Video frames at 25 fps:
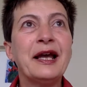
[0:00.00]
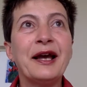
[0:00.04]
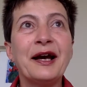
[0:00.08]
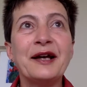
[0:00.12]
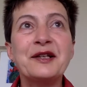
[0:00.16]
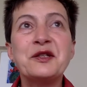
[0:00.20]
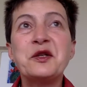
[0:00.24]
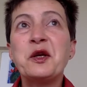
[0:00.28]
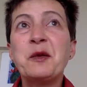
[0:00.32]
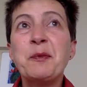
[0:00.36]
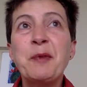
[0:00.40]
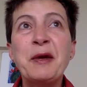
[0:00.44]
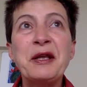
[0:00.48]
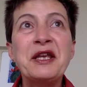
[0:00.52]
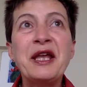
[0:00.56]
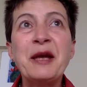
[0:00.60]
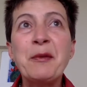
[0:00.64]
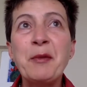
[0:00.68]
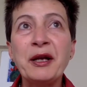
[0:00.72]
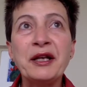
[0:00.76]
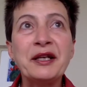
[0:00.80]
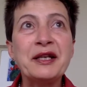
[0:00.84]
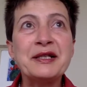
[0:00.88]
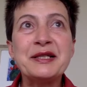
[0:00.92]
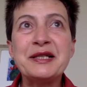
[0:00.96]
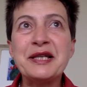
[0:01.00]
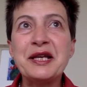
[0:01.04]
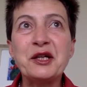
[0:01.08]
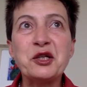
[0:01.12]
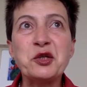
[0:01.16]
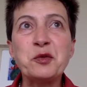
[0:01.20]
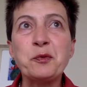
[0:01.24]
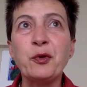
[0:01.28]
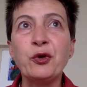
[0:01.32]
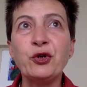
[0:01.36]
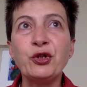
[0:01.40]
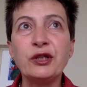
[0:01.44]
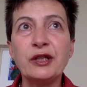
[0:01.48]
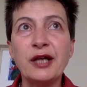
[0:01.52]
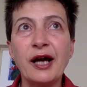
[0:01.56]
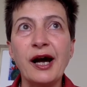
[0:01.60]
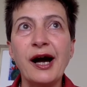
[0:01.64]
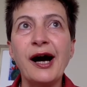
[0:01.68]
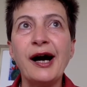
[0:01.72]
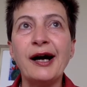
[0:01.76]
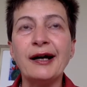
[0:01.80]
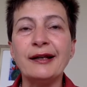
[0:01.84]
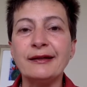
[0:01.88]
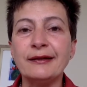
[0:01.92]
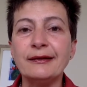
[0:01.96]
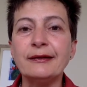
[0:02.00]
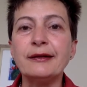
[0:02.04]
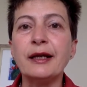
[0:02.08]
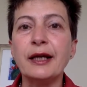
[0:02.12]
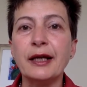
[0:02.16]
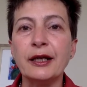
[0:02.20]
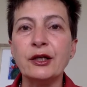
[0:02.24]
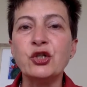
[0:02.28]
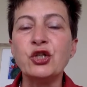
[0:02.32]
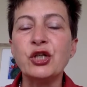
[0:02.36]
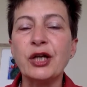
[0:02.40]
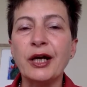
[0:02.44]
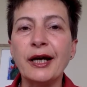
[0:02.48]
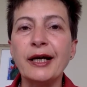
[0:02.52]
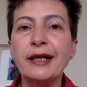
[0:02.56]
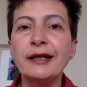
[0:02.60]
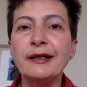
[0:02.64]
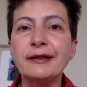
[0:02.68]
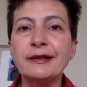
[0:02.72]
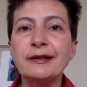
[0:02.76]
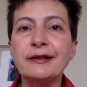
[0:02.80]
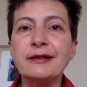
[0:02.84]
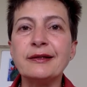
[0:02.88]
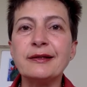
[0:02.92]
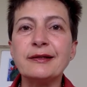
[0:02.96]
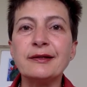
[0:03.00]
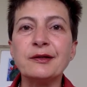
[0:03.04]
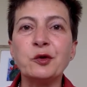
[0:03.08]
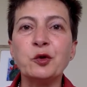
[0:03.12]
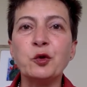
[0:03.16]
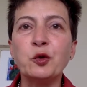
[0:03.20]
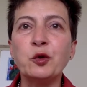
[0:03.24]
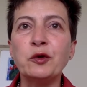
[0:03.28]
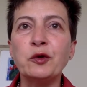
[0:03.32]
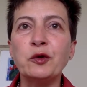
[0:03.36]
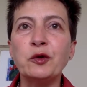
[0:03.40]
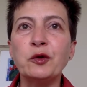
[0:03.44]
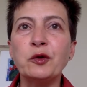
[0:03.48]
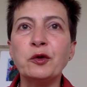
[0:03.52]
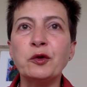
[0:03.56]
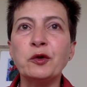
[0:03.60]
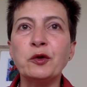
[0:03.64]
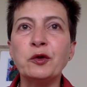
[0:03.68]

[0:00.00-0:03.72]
also ich bin jemand, der sehr spontan entscheidet und